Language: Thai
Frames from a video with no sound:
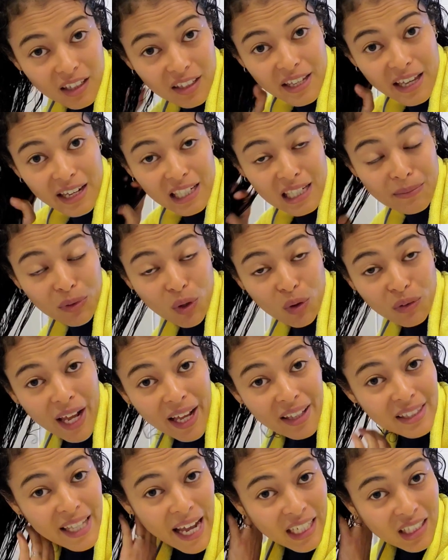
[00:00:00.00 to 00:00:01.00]
อย่าลืมตรง
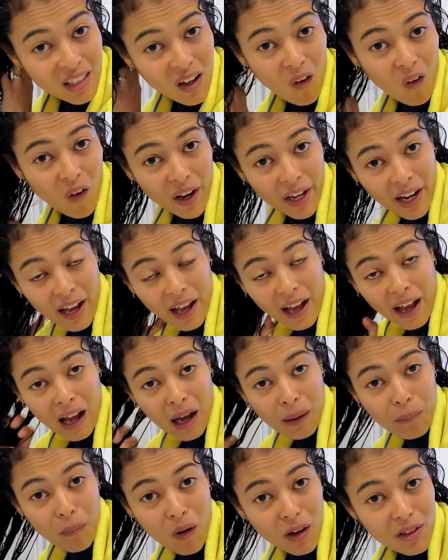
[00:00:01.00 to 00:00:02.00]
ด้านท้ายทอยนะคะ
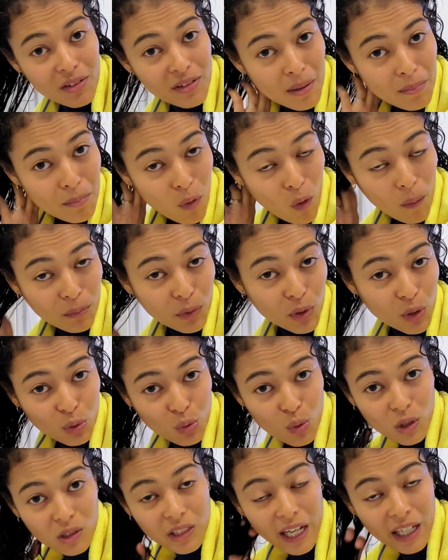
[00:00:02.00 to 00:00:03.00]
เพราะเส้นผมจง
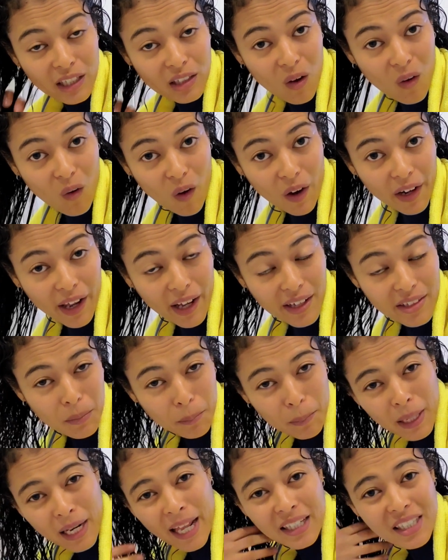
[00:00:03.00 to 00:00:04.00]
ท่วงท้ายทอยเนี่ยจะ
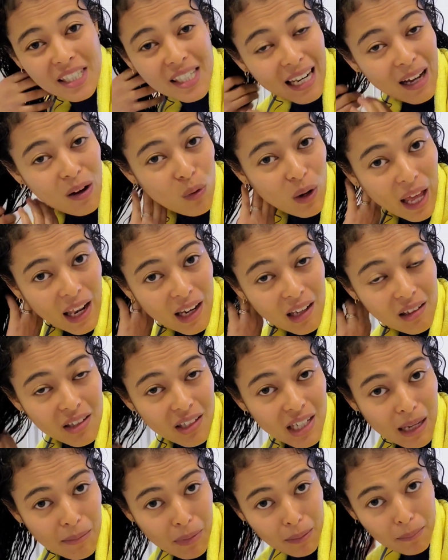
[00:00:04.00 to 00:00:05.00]
เป็นอะไรที่เราละเลย
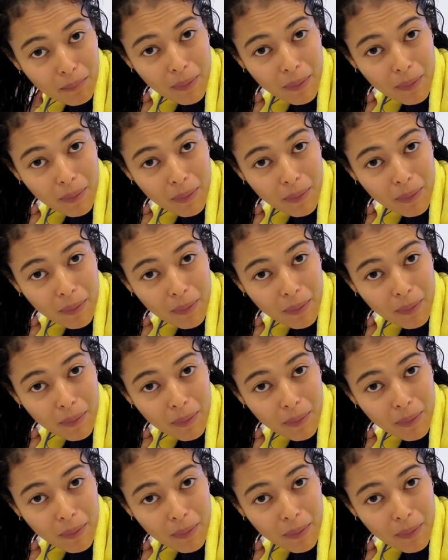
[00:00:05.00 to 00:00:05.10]
กัน